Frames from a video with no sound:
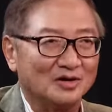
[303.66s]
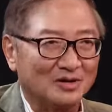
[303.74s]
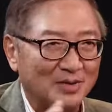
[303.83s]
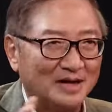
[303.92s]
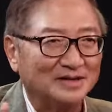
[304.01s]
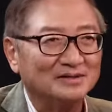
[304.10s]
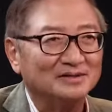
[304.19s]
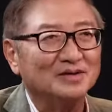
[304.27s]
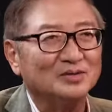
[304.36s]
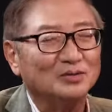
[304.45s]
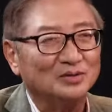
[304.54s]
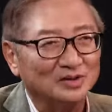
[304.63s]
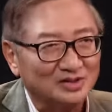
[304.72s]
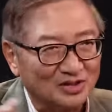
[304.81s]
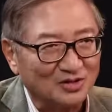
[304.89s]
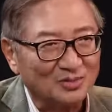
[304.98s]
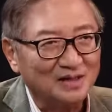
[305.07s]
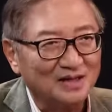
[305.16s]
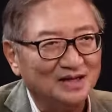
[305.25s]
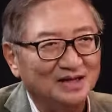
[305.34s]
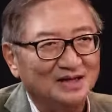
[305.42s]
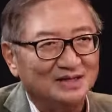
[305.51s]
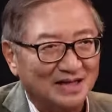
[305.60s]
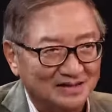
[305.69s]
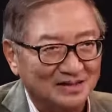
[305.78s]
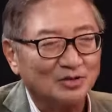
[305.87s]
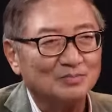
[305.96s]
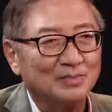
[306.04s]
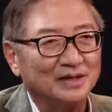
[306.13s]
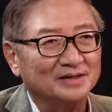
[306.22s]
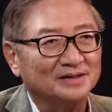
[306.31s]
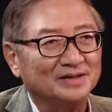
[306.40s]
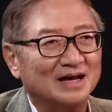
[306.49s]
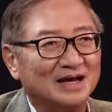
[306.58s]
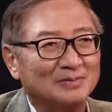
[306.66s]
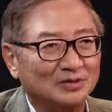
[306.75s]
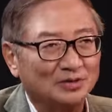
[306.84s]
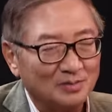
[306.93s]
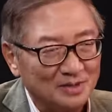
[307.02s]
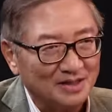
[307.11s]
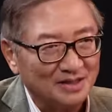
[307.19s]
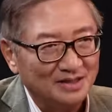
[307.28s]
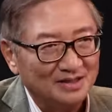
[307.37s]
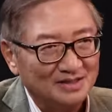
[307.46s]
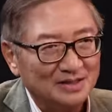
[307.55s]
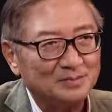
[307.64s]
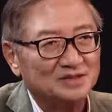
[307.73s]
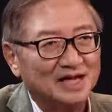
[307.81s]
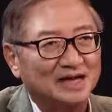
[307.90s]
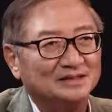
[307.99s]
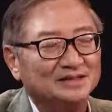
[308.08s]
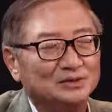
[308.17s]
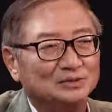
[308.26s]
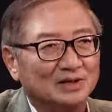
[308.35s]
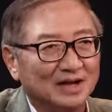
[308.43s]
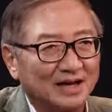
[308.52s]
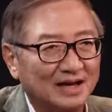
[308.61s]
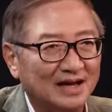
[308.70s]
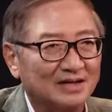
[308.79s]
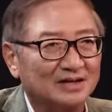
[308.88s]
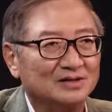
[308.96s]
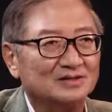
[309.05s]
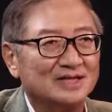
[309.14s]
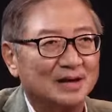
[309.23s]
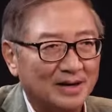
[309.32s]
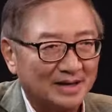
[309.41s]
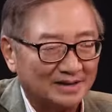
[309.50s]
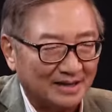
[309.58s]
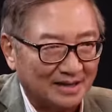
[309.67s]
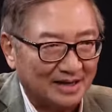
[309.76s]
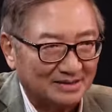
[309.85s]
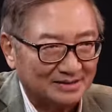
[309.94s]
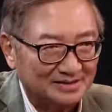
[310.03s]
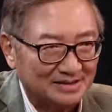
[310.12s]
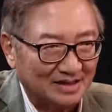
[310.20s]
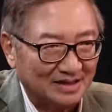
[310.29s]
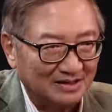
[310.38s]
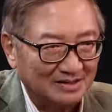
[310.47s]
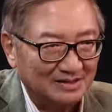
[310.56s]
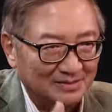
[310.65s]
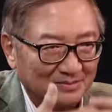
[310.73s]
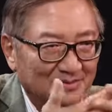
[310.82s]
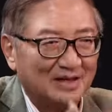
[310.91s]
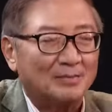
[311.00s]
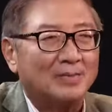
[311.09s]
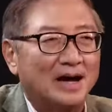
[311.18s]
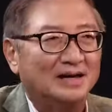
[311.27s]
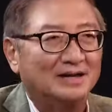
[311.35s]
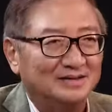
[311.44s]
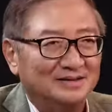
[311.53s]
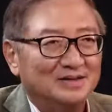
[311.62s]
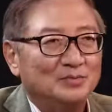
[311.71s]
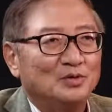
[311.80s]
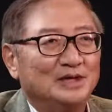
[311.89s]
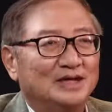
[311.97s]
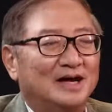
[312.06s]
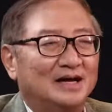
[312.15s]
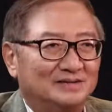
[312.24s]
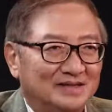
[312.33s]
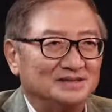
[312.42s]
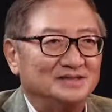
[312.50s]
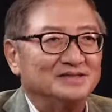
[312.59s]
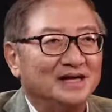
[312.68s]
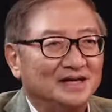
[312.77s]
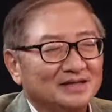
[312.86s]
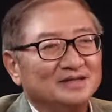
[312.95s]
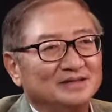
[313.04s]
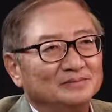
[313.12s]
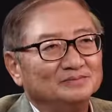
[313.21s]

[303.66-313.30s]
ระหว่างนี้เรียนรู้หรือจะต้องมีถ้าจะต้องเป็นนะครับก็ต้องมีที่ปรึกษาที่อยู่ใกล้ๆ แล้วก็สามารถในการที่จะนำพาเรื่องพวกนี้ได้ ตัดสินใจได้ดี